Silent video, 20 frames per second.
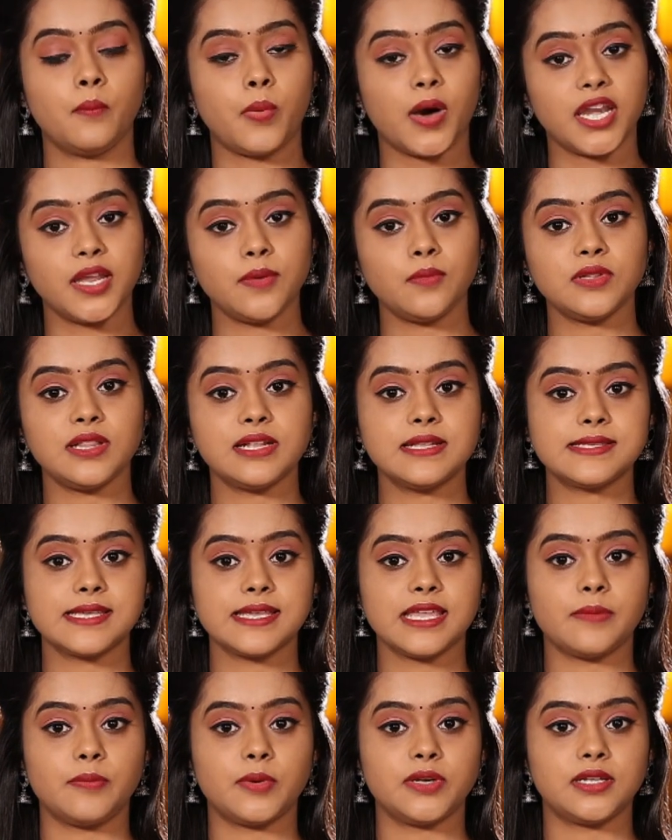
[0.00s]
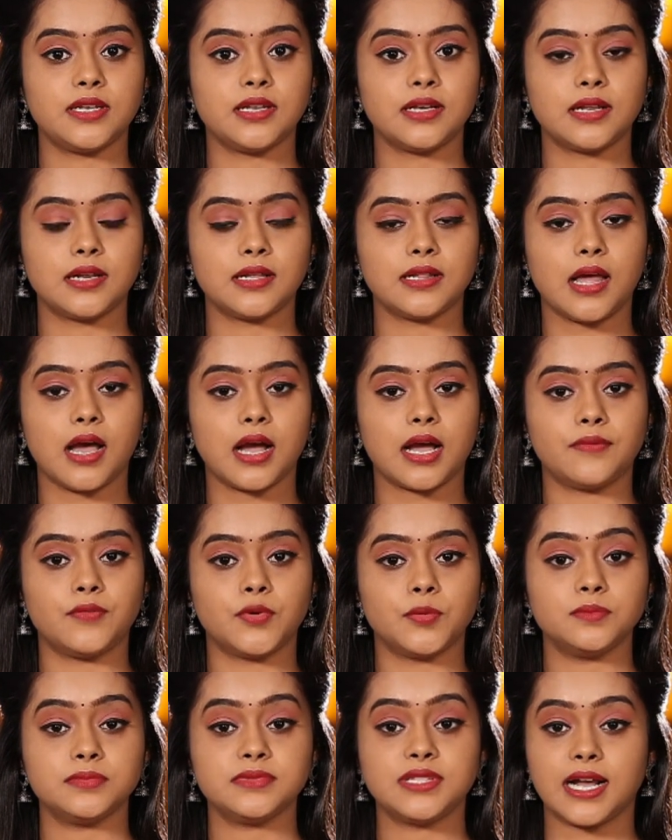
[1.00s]
பறிமுதல்
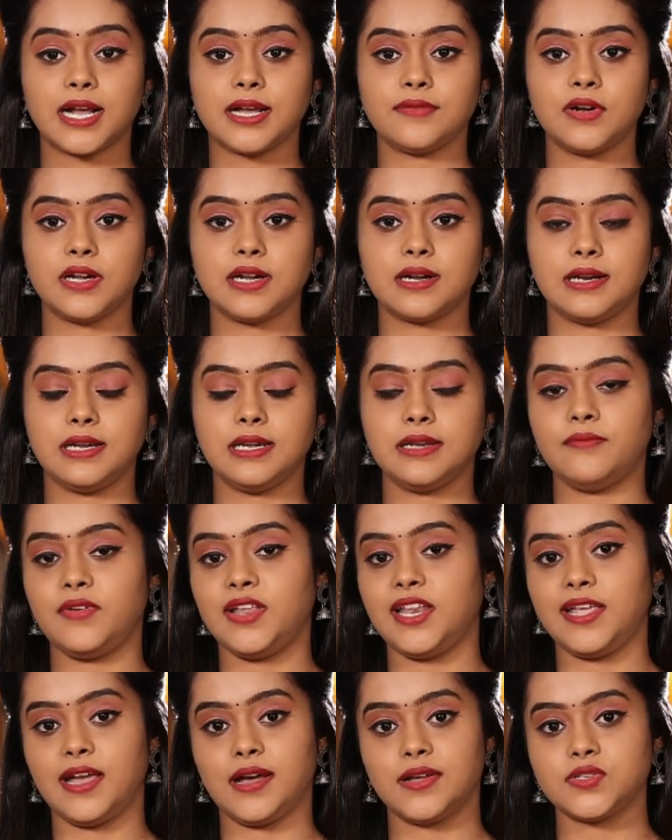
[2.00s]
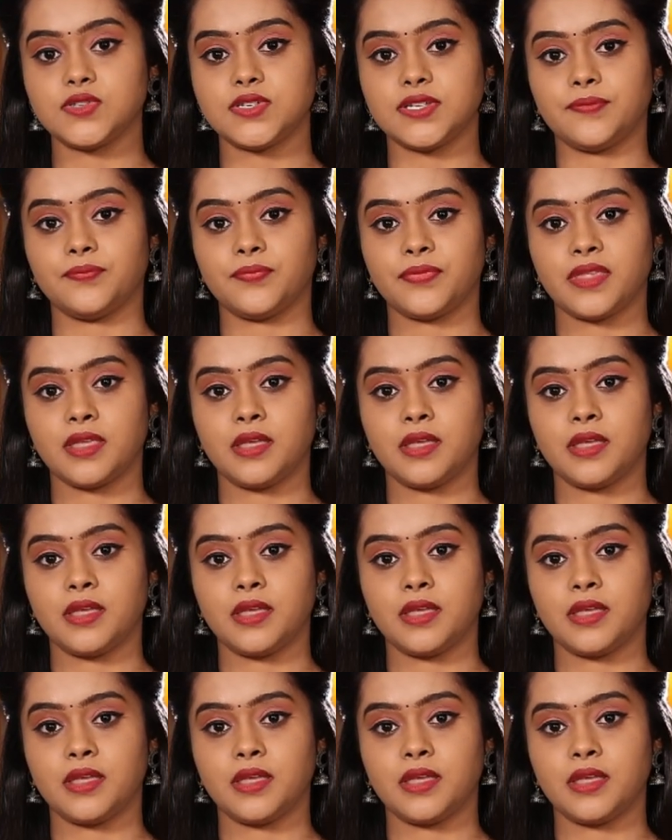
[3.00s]
செய்யப்பட்டிருக்கிறதாகவும் தகவல்கள் வெளியாச்சு